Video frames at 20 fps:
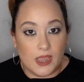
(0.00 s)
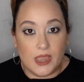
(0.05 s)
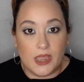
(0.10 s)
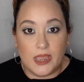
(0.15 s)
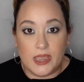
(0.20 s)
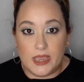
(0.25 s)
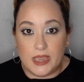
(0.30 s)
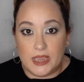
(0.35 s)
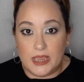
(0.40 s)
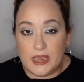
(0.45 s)

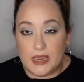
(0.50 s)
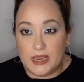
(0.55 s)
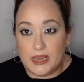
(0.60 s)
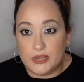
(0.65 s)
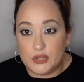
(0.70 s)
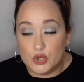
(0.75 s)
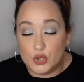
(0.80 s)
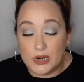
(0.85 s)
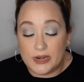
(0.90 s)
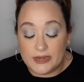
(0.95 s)
eh,
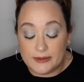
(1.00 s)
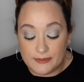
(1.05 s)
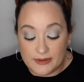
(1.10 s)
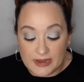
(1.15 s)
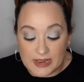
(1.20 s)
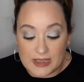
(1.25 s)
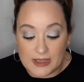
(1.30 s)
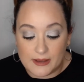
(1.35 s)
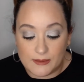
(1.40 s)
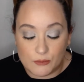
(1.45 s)
yo la
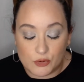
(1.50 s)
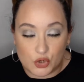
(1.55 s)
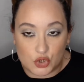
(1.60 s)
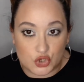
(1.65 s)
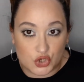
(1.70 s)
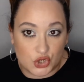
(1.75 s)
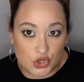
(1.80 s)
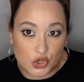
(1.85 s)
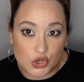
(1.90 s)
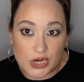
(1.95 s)
Nivea, bueno,
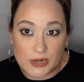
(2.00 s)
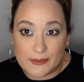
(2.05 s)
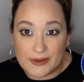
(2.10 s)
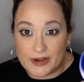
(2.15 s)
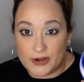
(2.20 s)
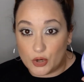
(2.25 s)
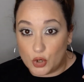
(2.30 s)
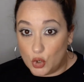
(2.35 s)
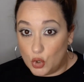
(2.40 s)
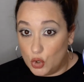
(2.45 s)
os quiero
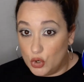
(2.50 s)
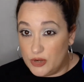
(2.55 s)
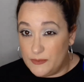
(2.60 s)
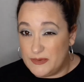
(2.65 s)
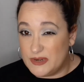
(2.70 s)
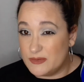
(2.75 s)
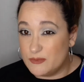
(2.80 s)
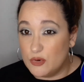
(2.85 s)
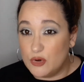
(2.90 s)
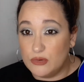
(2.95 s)
grabar hoy
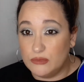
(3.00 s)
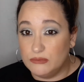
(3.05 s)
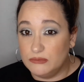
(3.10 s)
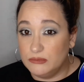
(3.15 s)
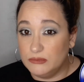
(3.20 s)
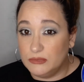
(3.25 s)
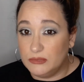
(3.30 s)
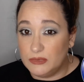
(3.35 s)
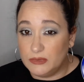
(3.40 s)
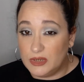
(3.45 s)
mismo,
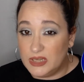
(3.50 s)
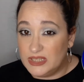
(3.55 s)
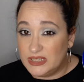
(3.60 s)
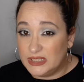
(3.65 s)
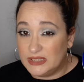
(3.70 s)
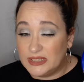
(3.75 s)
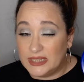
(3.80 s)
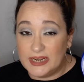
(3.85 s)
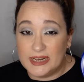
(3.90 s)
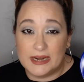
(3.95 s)
mm,
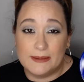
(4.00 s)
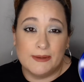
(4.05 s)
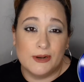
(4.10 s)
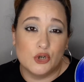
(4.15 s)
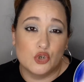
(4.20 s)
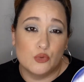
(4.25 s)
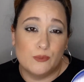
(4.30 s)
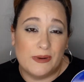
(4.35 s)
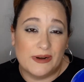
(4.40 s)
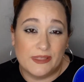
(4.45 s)
intentaré
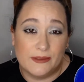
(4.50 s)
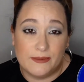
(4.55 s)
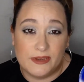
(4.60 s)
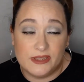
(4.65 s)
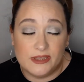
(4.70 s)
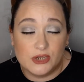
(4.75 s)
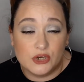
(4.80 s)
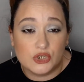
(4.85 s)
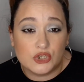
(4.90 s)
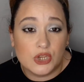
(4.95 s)
grabaros un par de
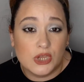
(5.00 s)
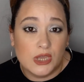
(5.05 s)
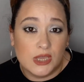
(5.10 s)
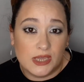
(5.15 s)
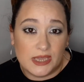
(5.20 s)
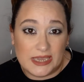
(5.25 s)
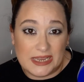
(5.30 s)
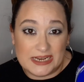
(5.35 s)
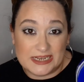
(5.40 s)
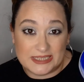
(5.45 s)
vídeos,
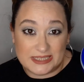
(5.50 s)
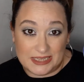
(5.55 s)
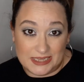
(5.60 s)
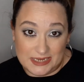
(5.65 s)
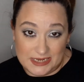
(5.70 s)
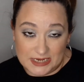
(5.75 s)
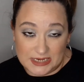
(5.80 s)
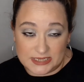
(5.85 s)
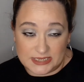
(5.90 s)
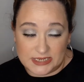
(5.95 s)
este
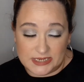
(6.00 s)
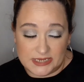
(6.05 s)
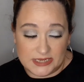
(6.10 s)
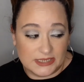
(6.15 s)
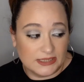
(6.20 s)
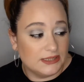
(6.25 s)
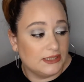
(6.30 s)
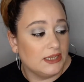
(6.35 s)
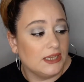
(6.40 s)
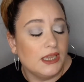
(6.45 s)
y el
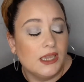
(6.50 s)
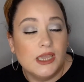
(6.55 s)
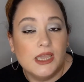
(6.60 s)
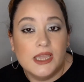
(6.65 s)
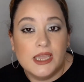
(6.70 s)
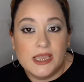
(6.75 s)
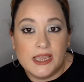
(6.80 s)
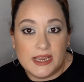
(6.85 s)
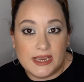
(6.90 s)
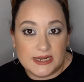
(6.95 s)
siguiente,
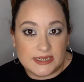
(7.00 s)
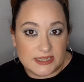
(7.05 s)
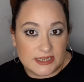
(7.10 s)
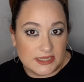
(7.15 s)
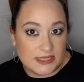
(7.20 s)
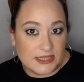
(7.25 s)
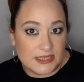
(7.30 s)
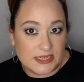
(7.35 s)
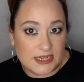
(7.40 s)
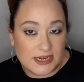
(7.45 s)
y el
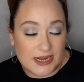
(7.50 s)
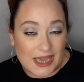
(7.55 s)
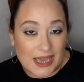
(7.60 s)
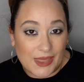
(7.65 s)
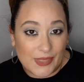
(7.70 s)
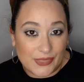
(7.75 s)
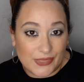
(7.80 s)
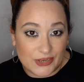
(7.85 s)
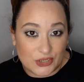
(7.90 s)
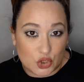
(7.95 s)
siguiente
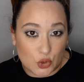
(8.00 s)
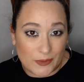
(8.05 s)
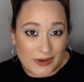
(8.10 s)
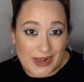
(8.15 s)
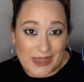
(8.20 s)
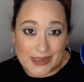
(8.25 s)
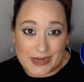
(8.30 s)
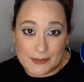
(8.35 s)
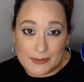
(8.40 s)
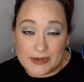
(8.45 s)
será de sobre
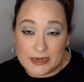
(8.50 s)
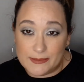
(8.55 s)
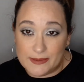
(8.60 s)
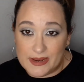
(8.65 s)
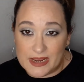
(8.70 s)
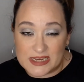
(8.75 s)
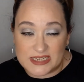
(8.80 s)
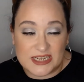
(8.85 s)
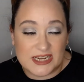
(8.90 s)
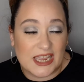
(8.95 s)
la crema
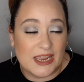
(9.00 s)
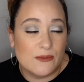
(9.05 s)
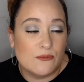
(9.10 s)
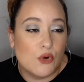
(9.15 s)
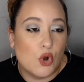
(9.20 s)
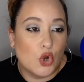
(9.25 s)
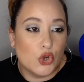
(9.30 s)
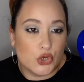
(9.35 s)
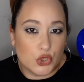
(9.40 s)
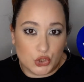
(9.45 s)
Nivea. Sé que hay un
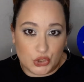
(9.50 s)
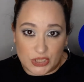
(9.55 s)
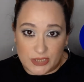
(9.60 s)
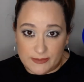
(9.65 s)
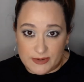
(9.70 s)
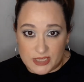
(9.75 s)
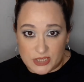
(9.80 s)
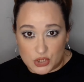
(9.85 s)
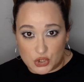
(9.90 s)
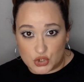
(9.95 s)
mogollón de
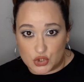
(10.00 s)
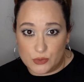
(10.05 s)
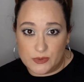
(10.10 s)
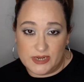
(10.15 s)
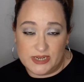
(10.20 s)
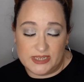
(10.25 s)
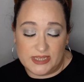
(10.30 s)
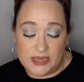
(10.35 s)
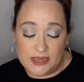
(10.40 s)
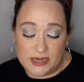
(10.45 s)
vídeos sobre
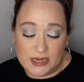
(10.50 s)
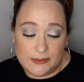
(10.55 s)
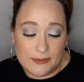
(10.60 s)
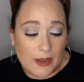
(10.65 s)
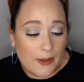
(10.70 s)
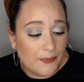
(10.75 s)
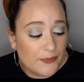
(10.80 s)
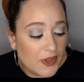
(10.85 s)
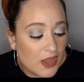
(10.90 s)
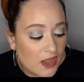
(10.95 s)
esta
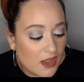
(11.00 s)
crema,